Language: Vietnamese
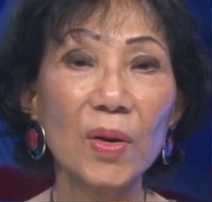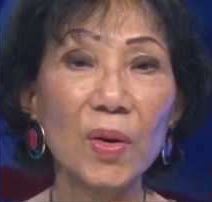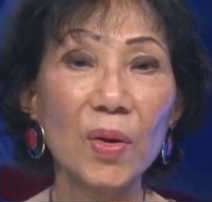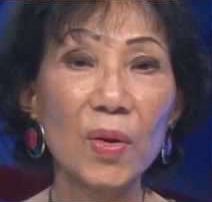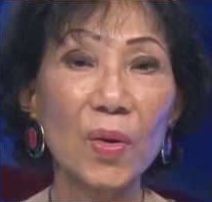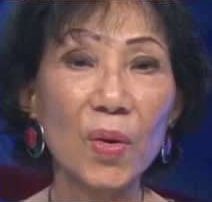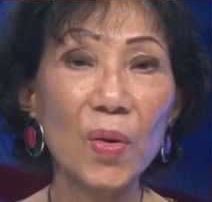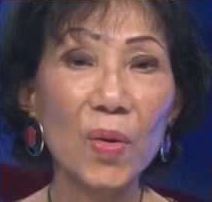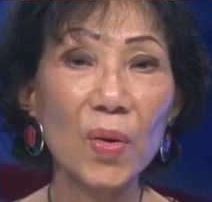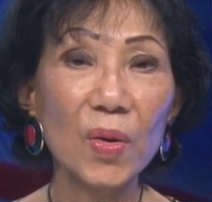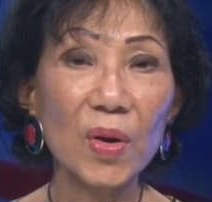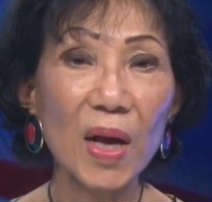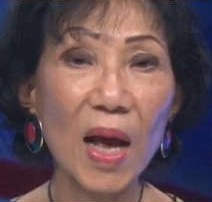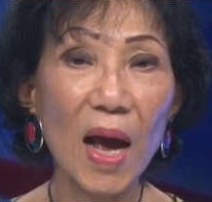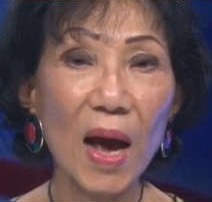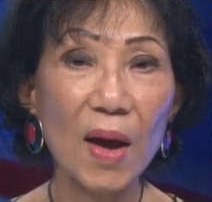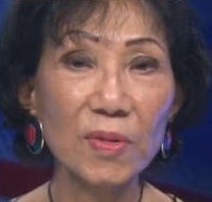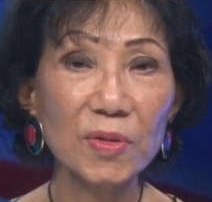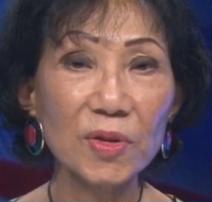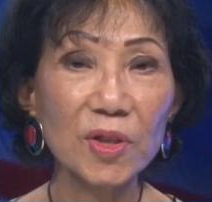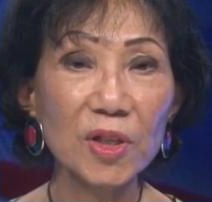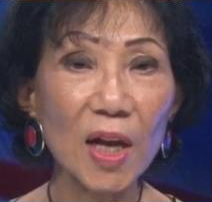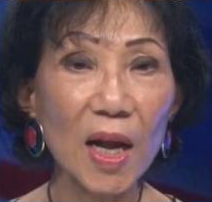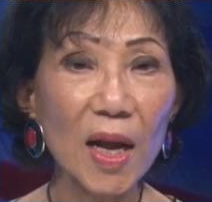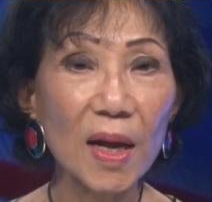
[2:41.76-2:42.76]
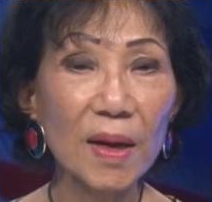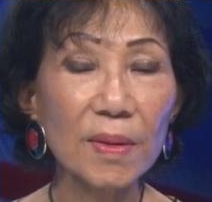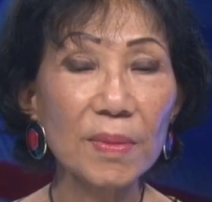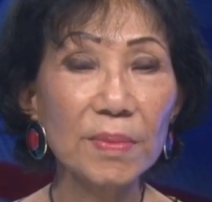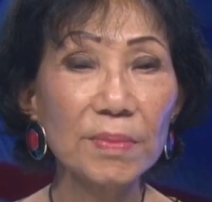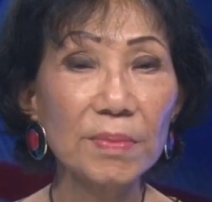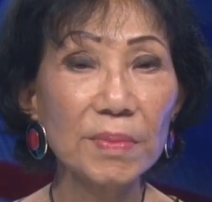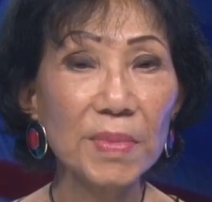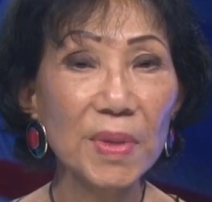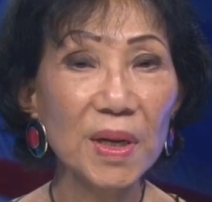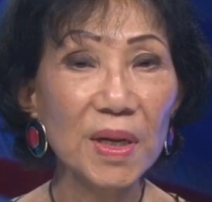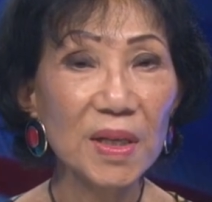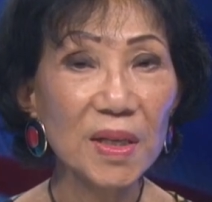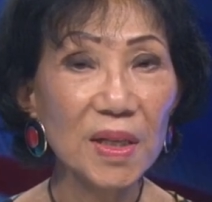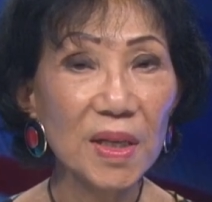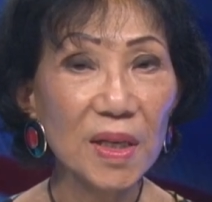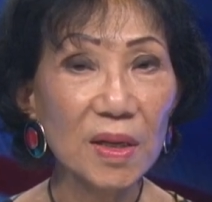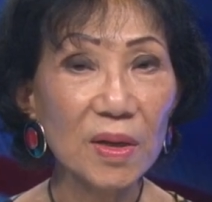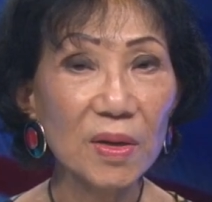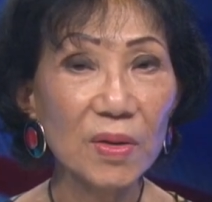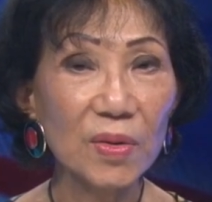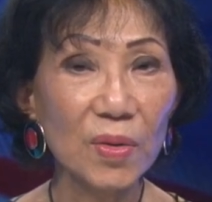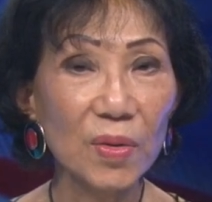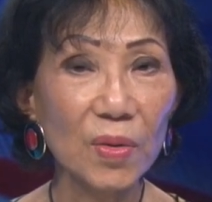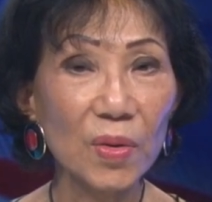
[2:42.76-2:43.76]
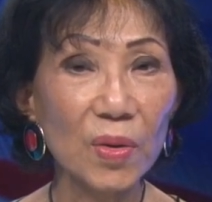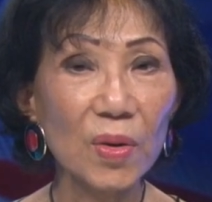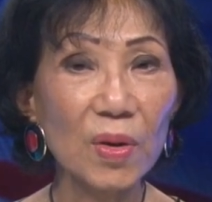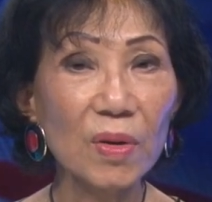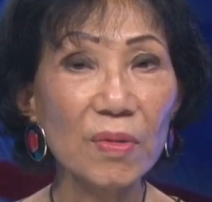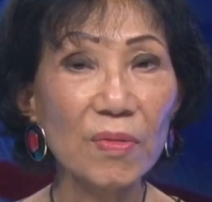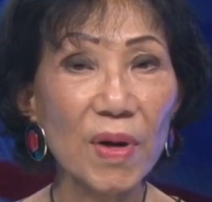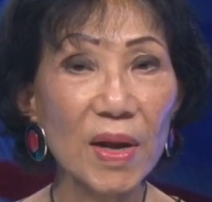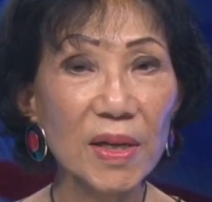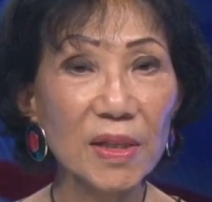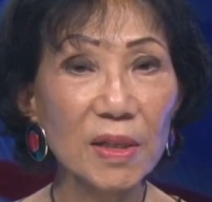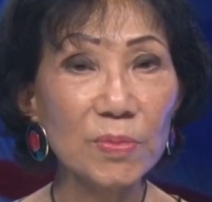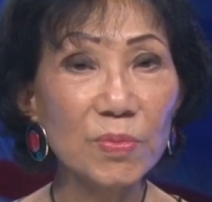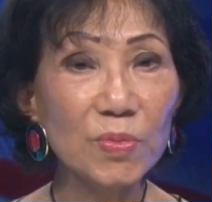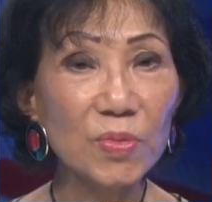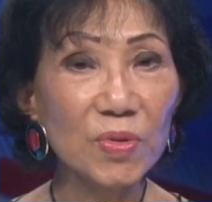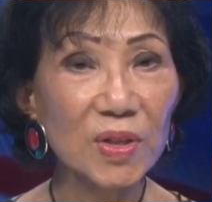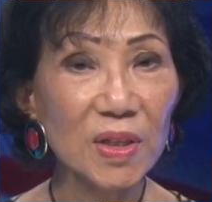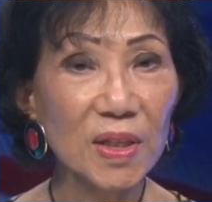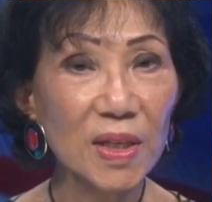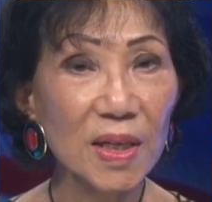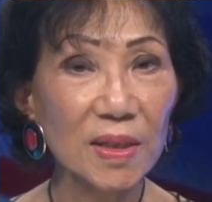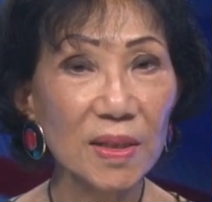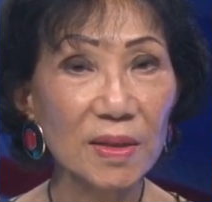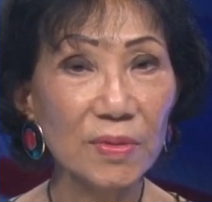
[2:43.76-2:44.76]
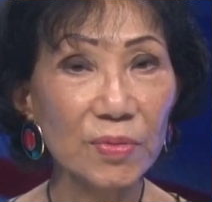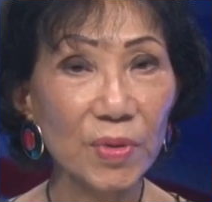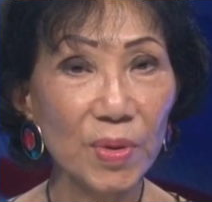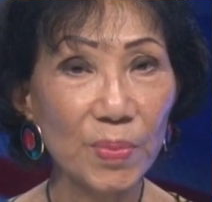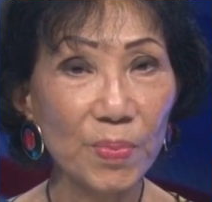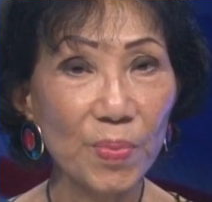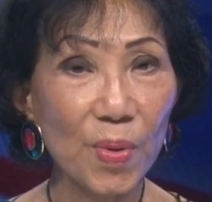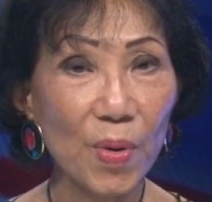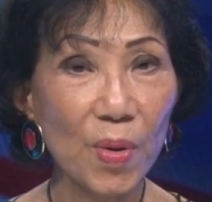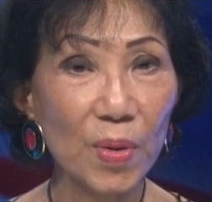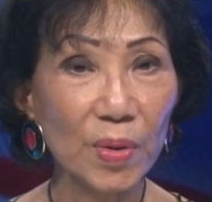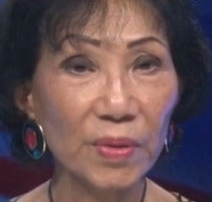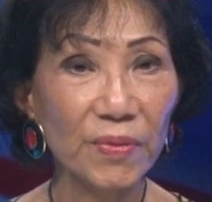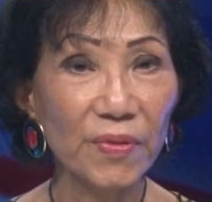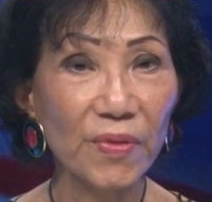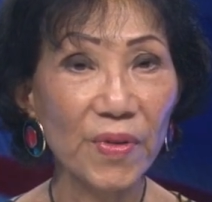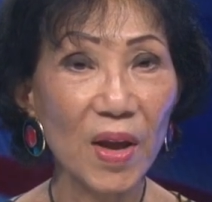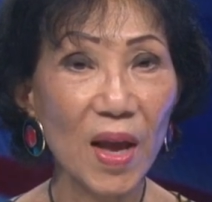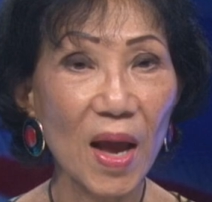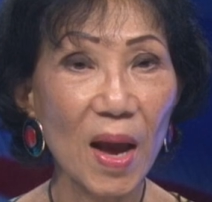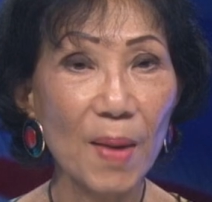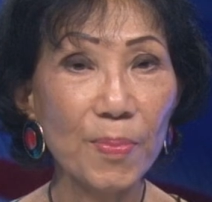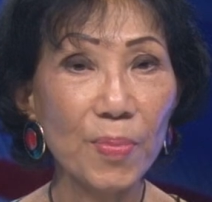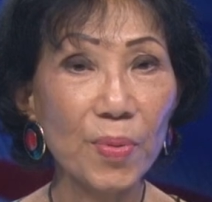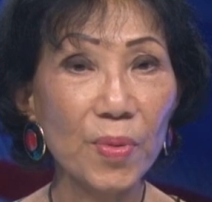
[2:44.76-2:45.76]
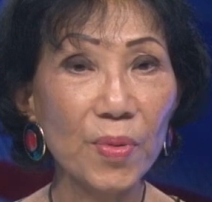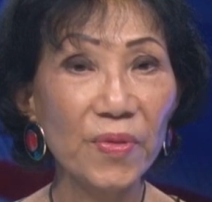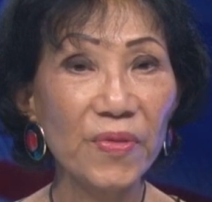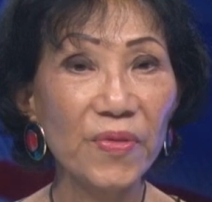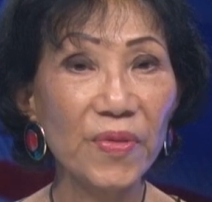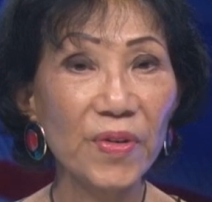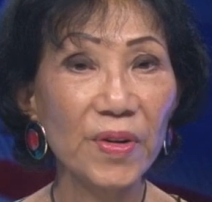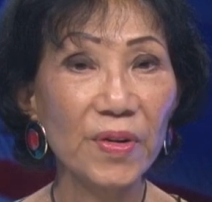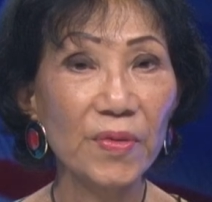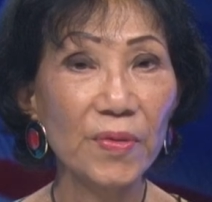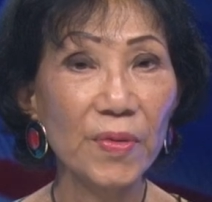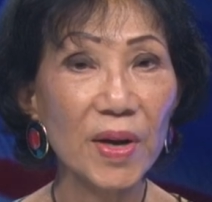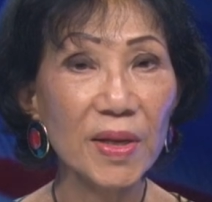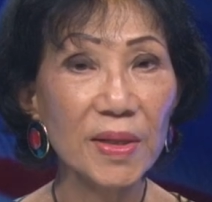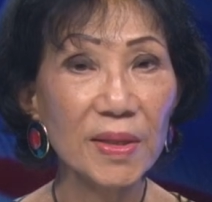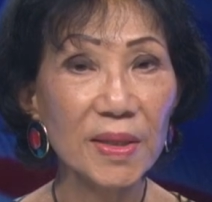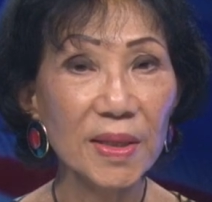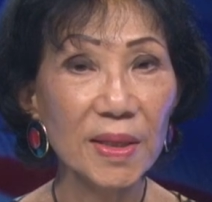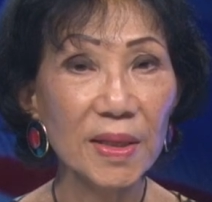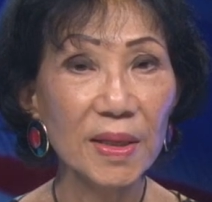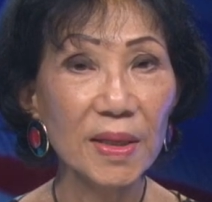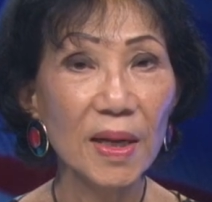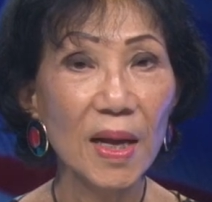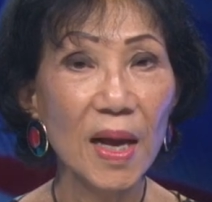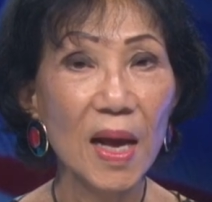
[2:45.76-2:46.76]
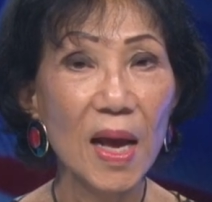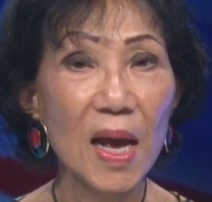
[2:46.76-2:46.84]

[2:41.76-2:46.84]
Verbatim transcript: Cuộc khảo sát mới nhất của Rasmussen's Report về Approval Rating